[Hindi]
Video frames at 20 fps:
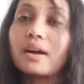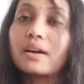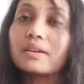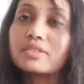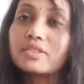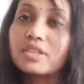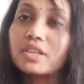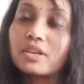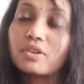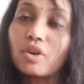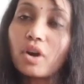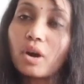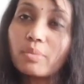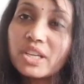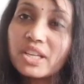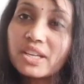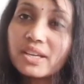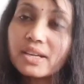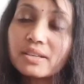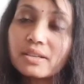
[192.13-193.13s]
अच्छे
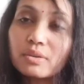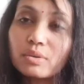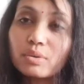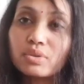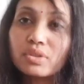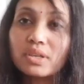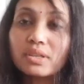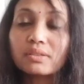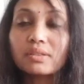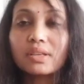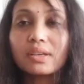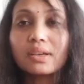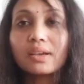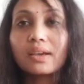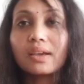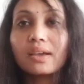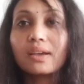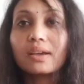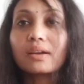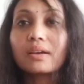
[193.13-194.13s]
कम्युनिकेटर हो सकते
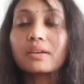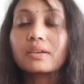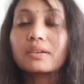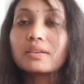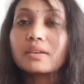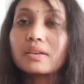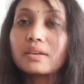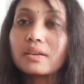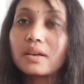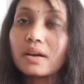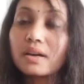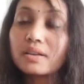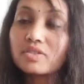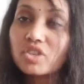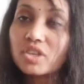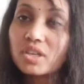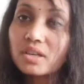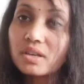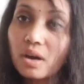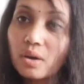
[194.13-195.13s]
हैं ये
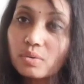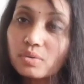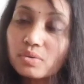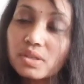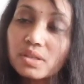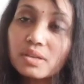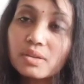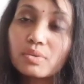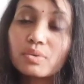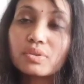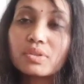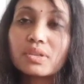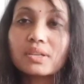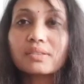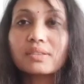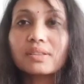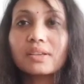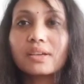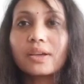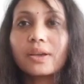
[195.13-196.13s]
अच्छे काउंसलर हो
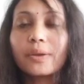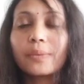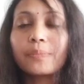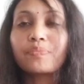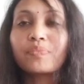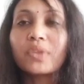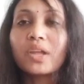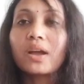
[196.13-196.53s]
सकते हैं